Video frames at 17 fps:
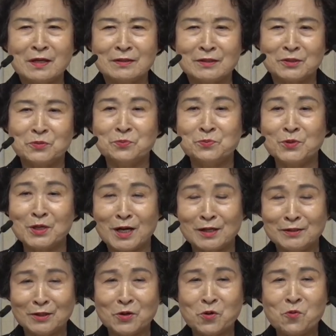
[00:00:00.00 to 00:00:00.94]
그래서 뭐가
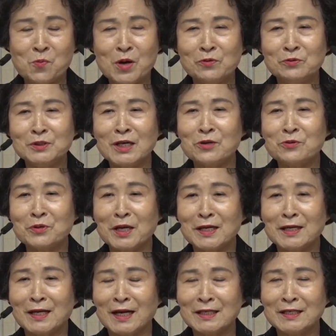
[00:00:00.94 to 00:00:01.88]
그래 고마우냐고
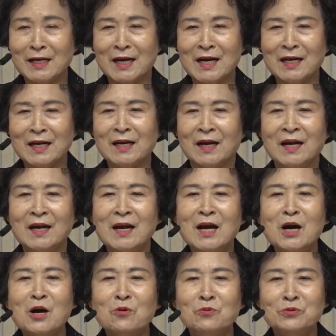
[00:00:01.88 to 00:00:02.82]
얘기를 하니까
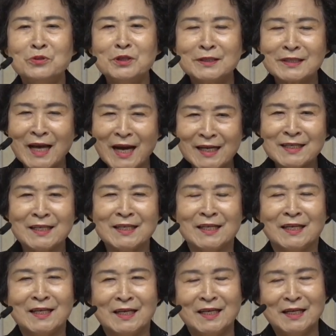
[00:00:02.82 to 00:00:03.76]
우리
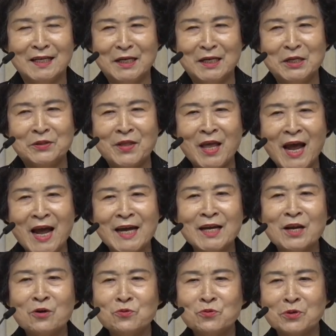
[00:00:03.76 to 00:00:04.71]
딸이
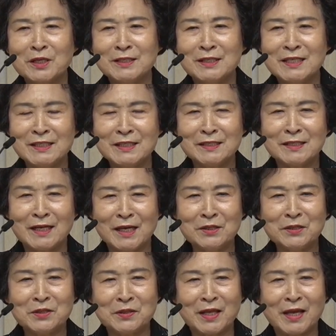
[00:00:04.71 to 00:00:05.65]
대한항공에 취직을
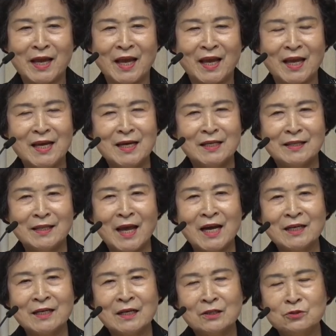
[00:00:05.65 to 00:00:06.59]
했는데
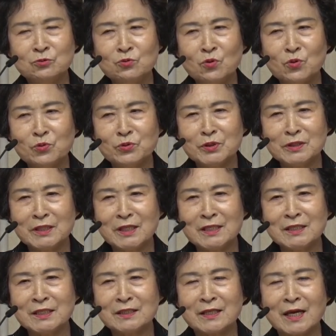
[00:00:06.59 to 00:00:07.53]
대한항공은
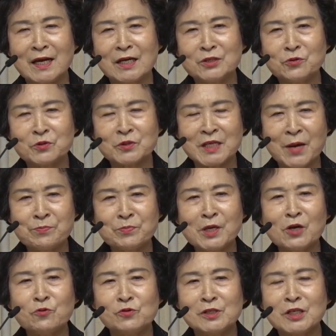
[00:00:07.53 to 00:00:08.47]
취직돼가지고
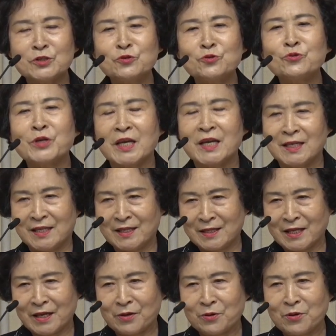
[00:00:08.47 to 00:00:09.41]
3개월 연수를 해야
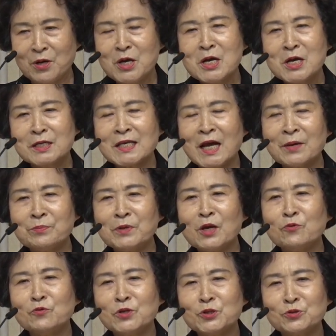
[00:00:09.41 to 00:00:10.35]
된대요.
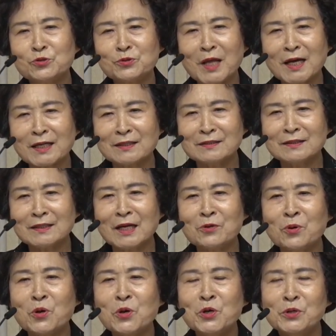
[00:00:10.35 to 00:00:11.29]
3개월 연수 딱
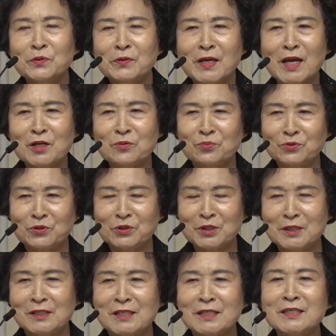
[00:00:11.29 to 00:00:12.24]
끝나고
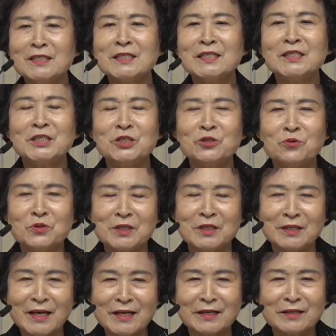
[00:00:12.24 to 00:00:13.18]
내일부터는 정식 직원이
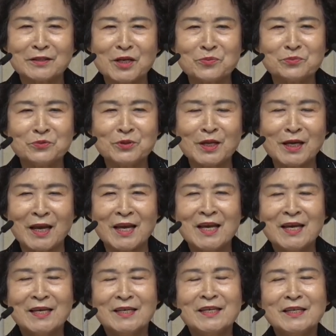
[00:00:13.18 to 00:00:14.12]
됐기 때문에
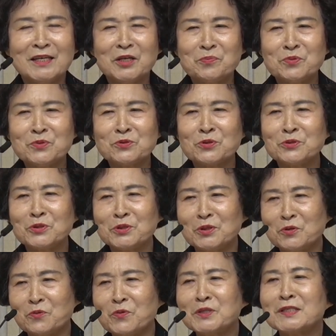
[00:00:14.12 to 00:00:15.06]
이 기쁜
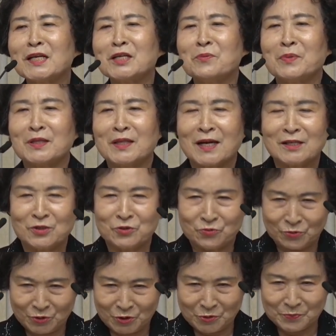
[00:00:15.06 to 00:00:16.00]
소식을 원장님한테
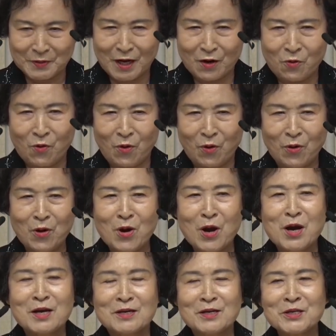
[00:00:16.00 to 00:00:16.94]
알려주고 싶다고.
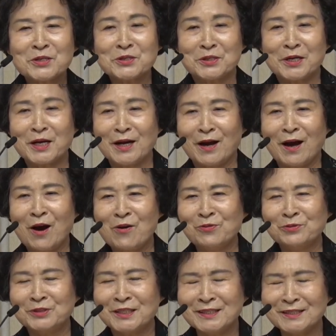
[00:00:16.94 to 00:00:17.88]
그래서 제가
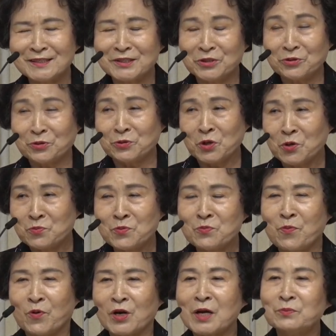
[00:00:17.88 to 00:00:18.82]
아우 진짜 저도 너무
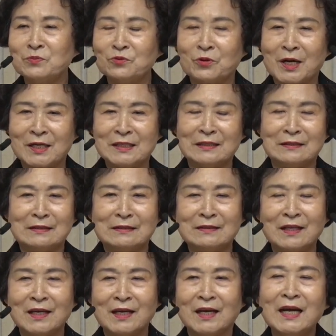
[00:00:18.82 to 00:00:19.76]
보람도
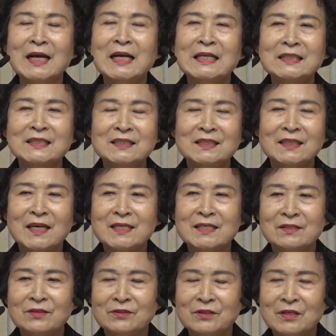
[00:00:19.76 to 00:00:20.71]
가졌는데 그렇게
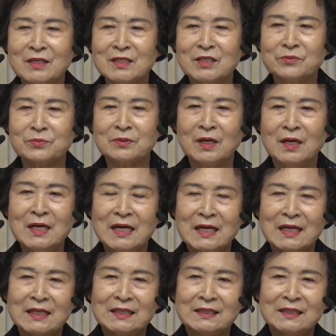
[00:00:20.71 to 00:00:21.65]
해서 어린이집을
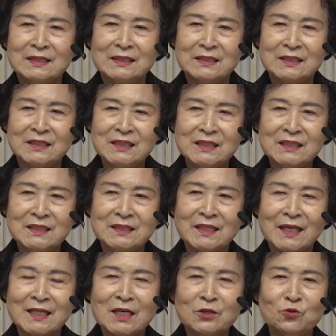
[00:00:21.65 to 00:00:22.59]
그
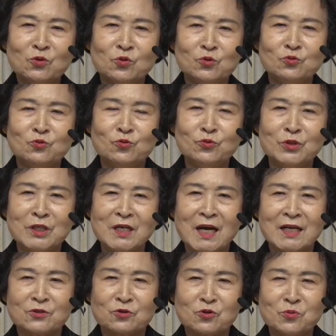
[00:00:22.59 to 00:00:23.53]
내당동
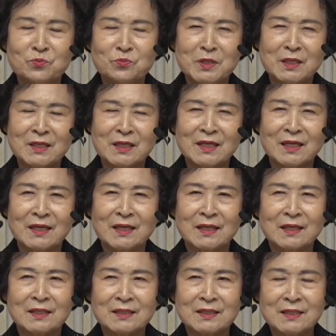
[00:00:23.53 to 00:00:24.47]
주위가 조금
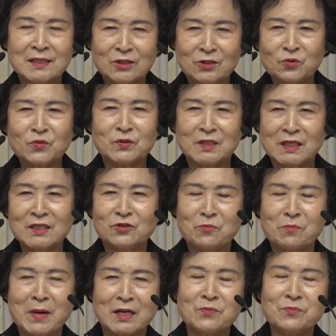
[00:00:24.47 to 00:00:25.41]
이렇게 저소득층이 좀
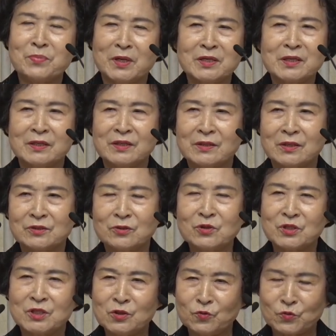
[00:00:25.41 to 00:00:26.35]
많은 편이거든요.
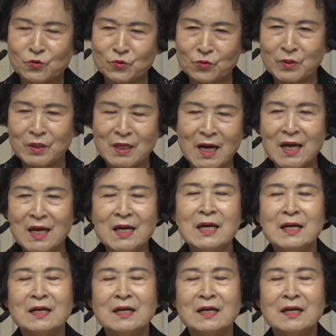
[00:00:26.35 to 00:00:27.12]
서구 쪽이가.